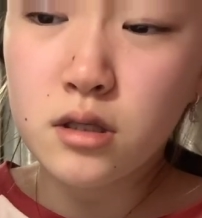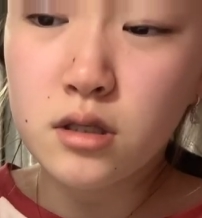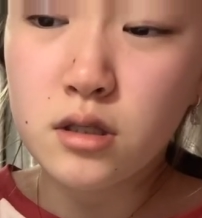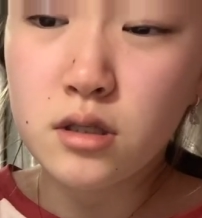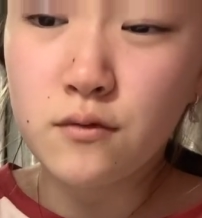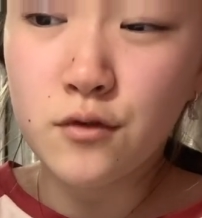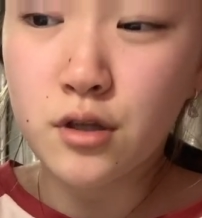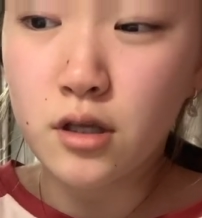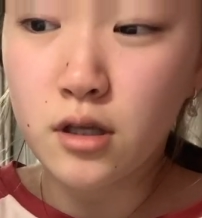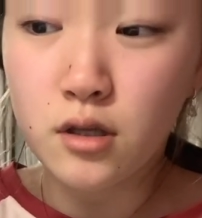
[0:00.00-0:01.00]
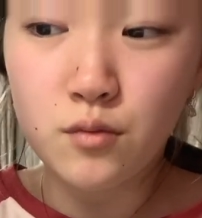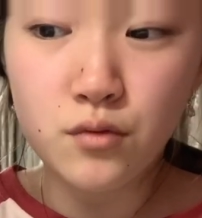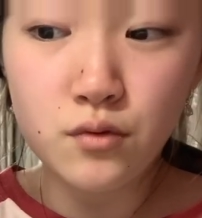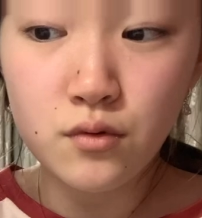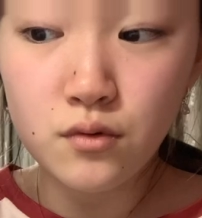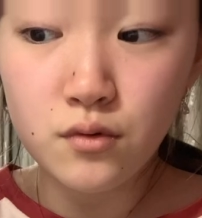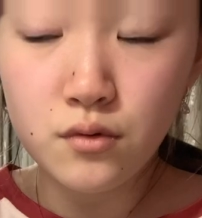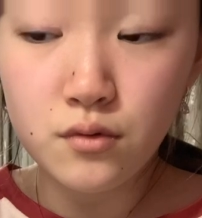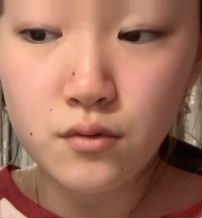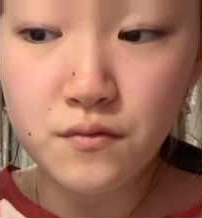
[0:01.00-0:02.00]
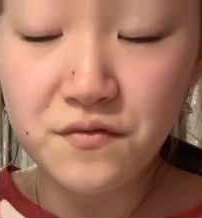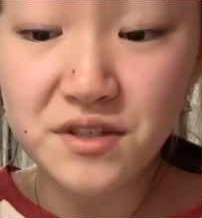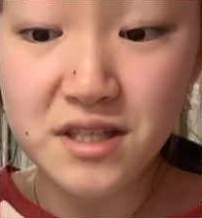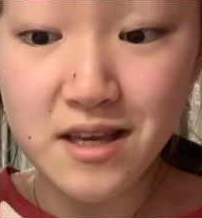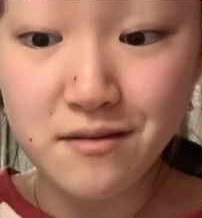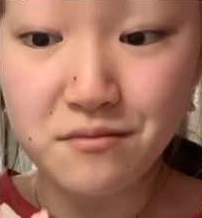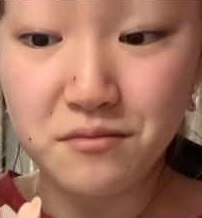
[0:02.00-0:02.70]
сегодня я не буду все